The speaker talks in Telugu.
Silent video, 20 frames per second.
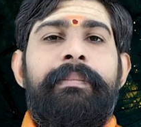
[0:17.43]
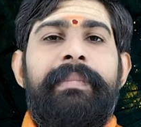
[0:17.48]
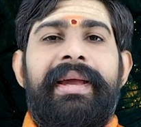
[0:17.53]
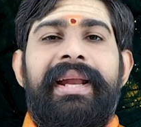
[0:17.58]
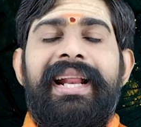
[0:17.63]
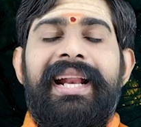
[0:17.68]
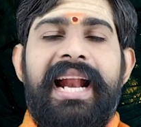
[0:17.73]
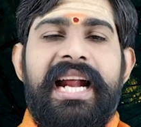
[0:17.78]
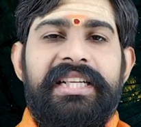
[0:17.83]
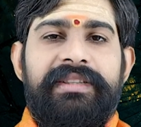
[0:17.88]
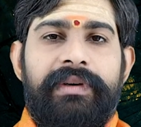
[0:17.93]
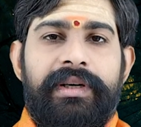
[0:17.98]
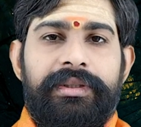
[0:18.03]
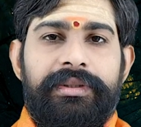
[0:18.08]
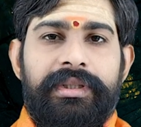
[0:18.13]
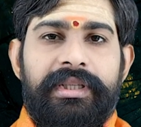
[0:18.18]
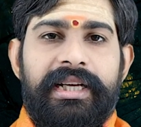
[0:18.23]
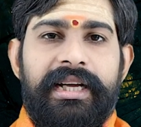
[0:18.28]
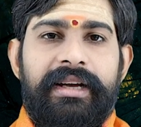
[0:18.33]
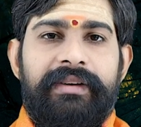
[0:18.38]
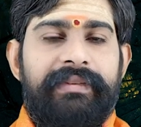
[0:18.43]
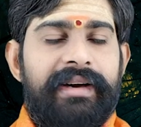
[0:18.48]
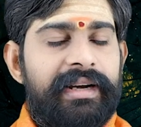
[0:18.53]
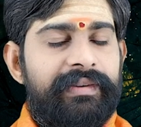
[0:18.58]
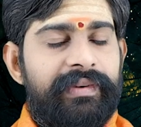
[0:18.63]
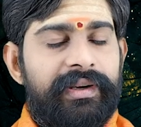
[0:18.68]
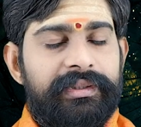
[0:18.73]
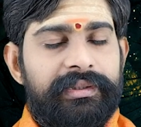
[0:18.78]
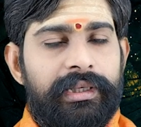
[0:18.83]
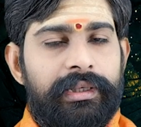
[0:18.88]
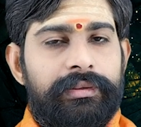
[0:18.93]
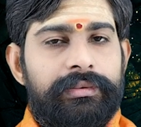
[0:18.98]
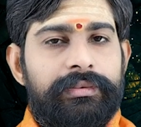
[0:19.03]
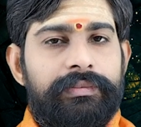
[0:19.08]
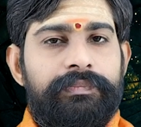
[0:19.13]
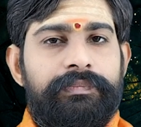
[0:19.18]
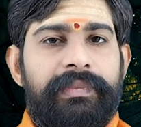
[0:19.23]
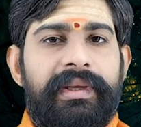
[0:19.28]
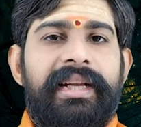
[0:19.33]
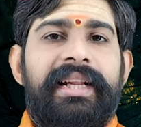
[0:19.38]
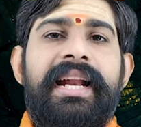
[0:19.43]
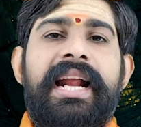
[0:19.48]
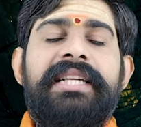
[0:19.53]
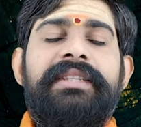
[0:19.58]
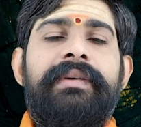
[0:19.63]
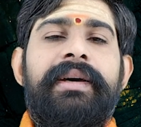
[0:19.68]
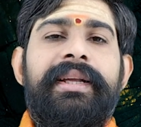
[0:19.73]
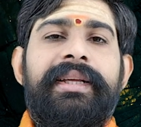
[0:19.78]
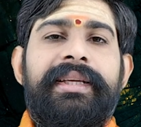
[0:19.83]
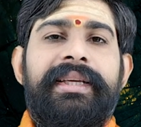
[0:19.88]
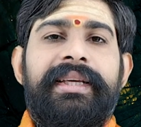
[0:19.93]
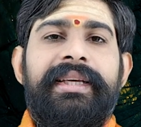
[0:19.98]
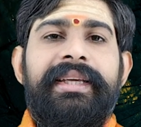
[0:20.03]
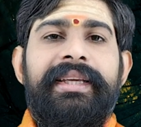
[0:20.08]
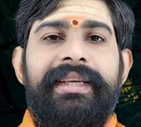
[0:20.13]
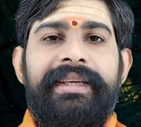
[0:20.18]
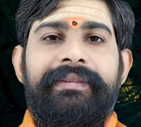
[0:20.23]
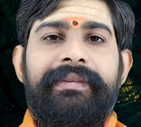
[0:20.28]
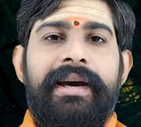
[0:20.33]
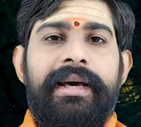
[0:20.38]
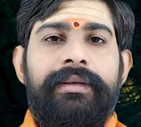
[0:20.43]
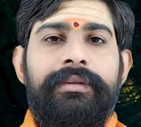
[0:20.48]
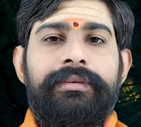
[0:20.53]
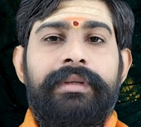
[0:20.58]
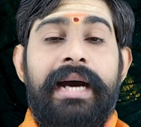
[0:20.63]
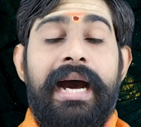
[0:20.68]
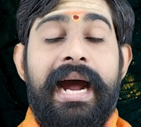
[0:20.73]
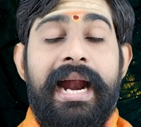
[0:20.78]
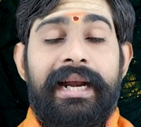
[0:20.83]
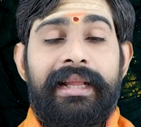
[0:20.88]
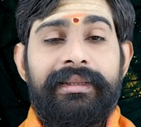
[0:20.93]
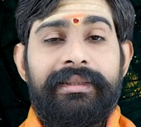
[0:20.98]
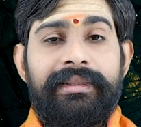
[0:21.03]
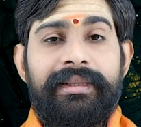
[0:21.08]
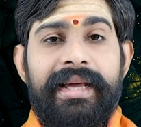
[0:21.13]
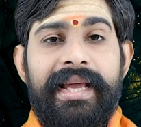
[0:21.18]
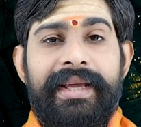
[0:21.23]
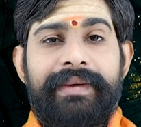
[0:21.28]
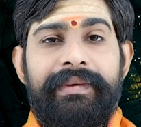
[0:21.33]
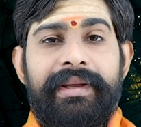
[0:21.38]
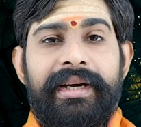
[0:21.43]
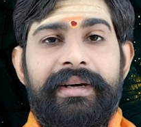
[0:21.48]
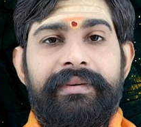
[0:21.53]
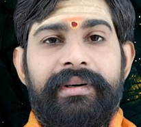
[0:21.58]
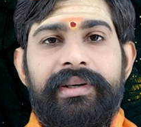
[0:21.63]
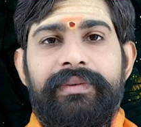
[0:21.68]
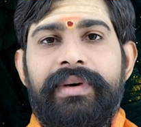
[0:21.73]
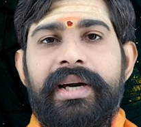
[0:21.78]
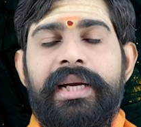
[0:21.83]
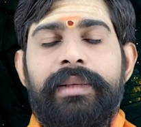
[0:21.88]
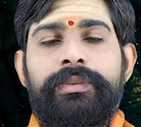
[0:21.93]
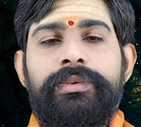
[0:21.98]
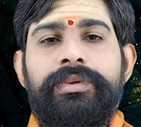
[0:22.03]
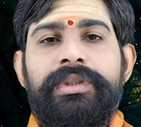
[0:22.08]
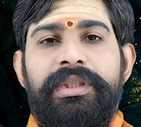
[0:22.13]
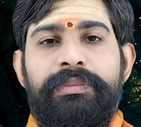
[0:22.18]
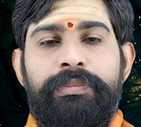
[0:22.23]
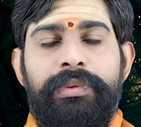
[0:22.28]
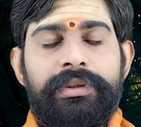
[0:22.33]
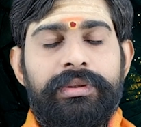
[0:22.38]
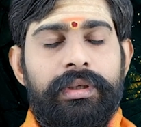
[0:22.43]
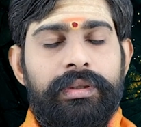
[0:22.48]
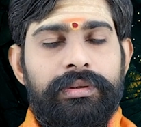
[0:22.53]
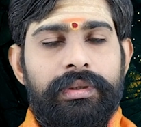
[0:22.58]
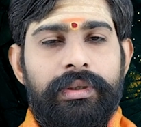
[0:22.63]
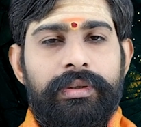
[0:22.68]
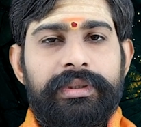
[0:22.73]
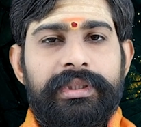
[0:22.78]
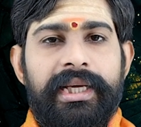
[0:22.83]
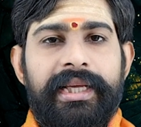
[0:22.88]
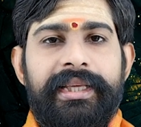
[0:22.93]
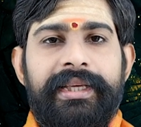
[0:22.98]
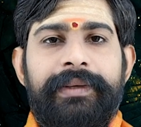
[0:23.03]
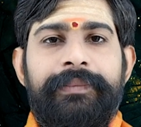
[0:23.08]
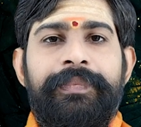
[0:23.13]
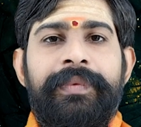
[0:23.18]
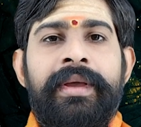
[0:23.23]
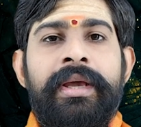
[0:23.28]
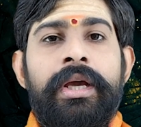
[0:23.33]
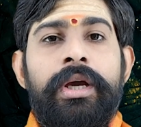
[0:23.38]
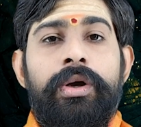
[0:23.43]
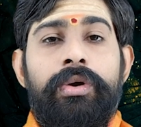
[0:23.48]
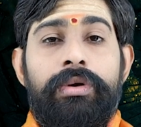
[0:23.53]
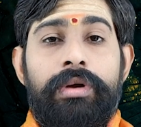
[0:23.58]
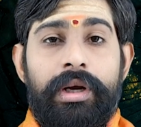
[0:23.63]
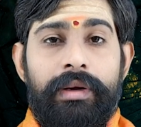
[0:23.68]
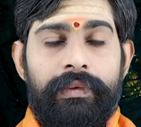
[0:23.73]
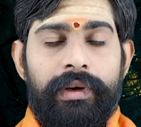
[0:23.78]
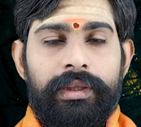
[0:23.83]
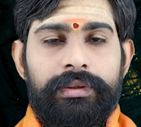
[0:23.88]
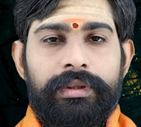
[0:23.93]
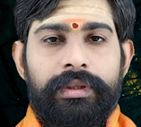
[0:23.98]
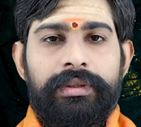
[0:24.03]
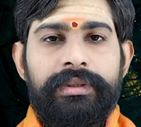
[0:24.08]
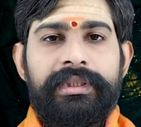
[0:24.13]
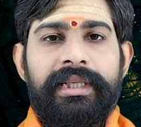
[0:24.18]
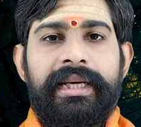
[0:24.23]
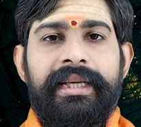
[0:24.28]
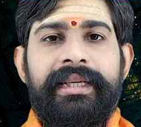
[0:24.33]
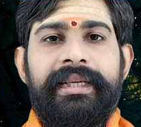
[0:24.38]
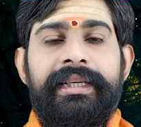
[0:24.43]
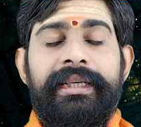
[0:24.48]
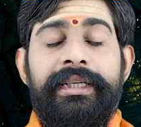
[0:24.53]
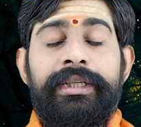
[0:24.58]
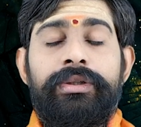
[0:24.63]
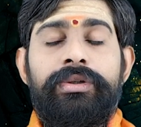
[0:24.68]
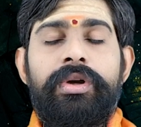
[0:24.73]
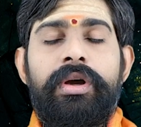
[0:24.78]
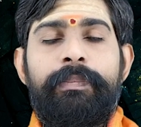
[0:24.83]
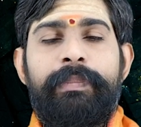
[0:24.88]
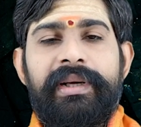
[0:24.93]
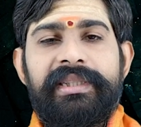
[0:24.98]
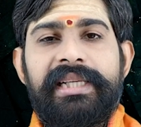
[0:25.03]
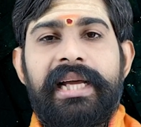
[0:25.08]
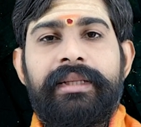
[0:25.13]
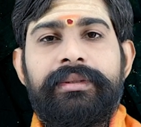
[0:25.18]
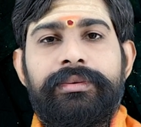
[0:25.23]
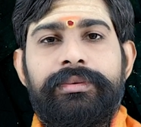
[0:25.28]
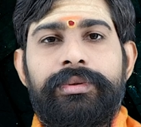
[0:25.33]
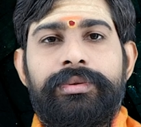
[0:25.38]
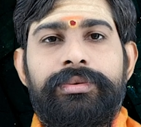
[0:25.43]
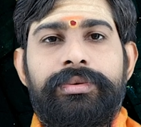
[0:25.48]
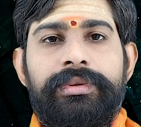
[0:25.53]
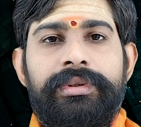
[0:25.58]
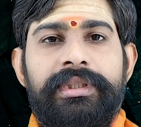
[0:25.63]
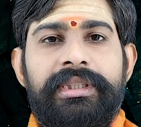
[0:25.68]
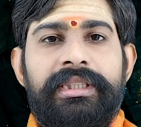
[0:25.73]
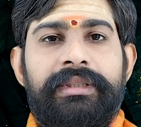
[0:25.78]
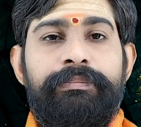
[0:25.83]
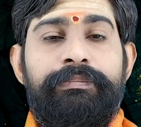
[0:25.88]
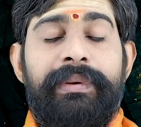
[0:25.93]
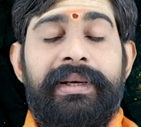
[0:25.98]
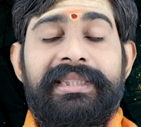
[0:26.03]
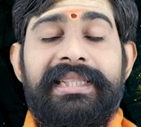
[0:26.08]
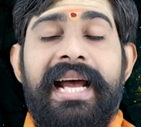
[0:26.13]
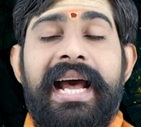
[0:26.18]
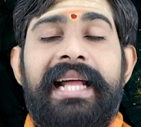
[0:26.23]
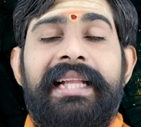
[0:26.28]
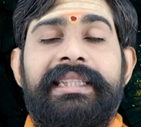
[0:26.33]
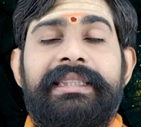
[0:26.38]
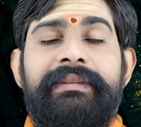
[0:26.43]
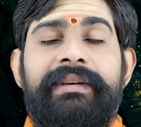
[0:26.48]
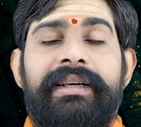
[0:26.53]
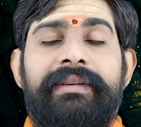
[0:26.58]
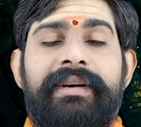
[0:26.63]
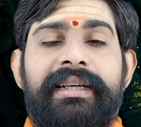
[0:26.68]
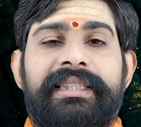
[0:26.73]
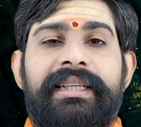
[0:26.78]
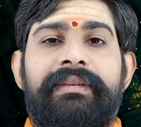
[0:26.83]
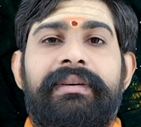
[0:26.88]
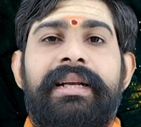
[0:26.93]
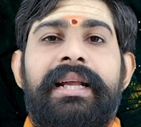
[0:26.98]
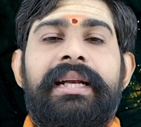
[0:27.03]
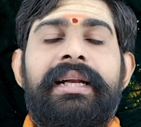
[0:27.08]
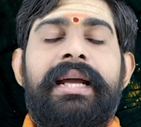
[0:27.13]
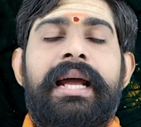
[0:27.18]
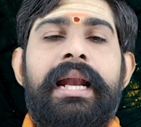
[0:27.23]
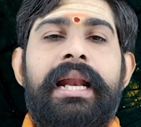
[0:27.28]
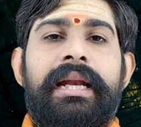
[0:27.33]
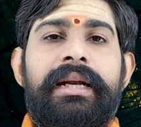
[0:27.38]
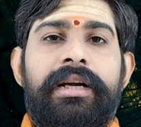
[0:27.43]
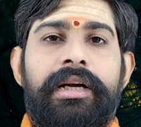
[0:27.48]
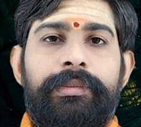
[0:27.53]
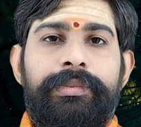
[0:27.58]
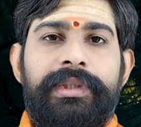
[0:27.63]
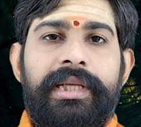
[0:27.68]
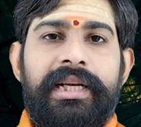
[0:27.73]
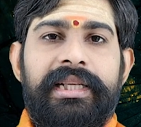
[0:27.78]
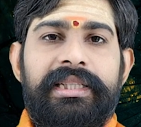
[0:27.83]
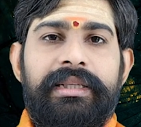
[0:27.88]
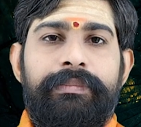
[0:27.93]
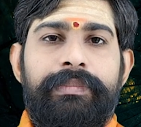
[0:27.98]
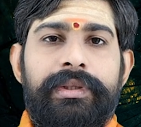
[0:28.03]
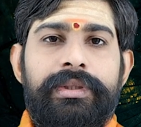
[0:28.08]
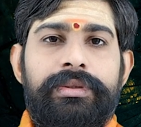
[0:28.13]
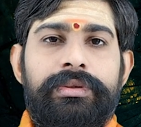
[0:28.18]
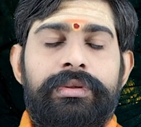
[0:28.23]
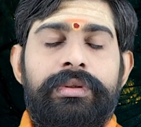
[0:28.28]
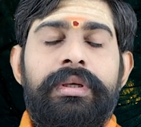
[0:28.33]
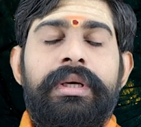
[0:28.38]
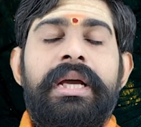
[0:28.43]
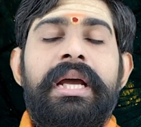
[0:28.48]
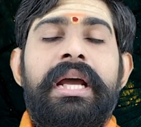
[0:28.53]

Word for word: మీనరాశి వారి యొక్క వార ఫలితాలు మీనరాశి వారికి ఈ వారం ఆనందదాయకమైనటువంటి వారము ఇబ్బందులు తగ్గుతాయి గొడవలు తగ్గుతాయి ఇంట్లో ప్రశాంతత వస్తుంది ప్రశాంతమైన వాతావరణాన్ని కాలాన్ని గడుపుతారని చెప్పొచ్చు